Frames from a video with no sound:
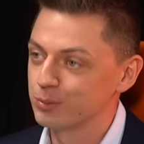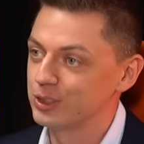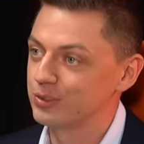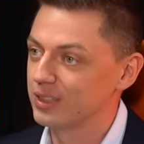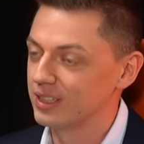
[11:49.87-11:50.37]
było
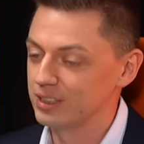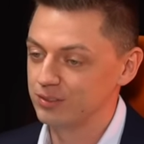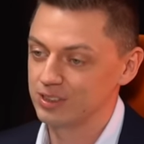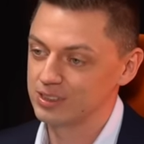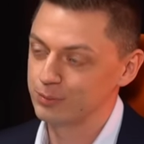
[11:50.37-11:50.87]
się dogadać,
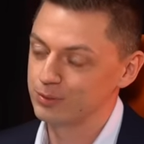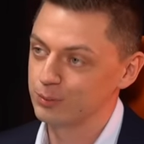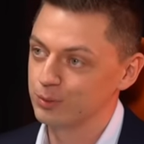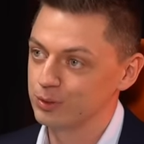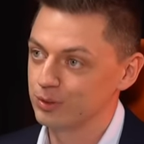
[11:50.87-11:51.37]
więc na pewno
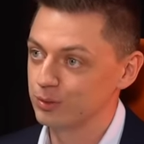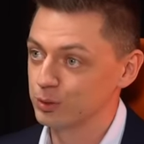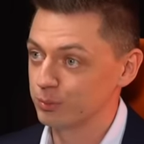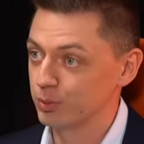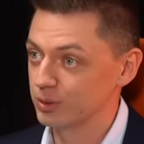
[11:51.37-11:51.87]
było to
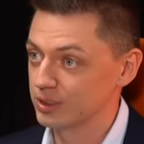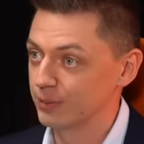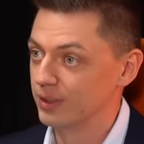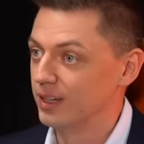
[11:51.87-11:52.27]
dużym plusem.